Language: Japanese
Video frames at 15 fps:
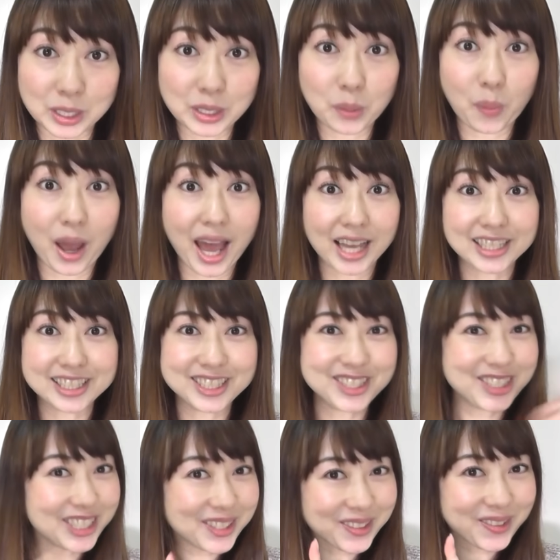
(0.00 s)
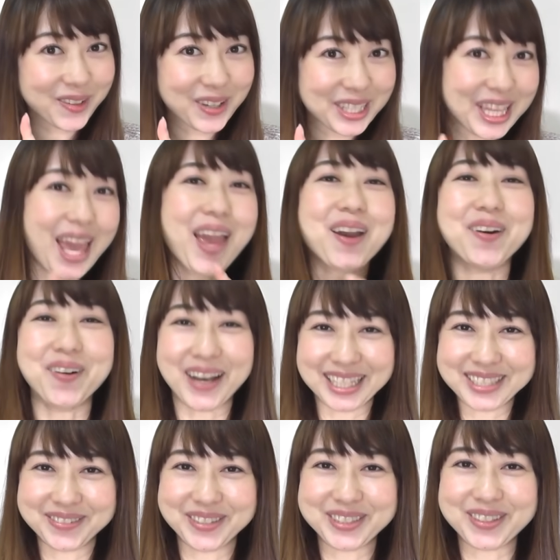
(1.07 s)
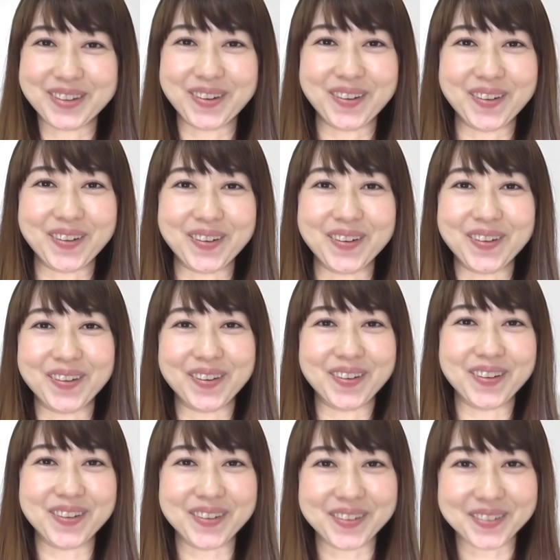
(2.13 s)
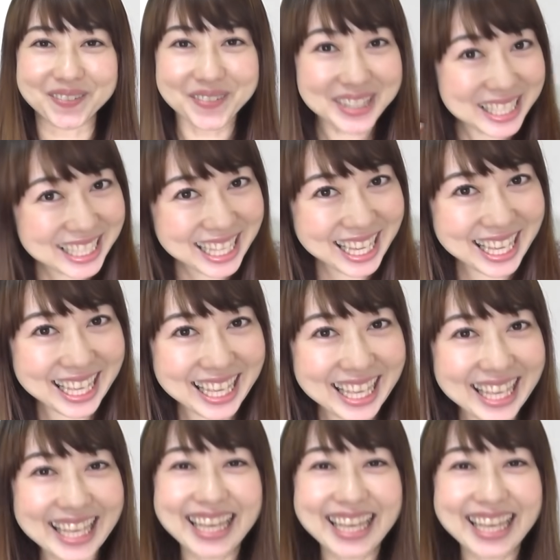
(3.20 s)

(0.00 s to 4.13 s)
れでは次の動画でお会いしましょう。またね。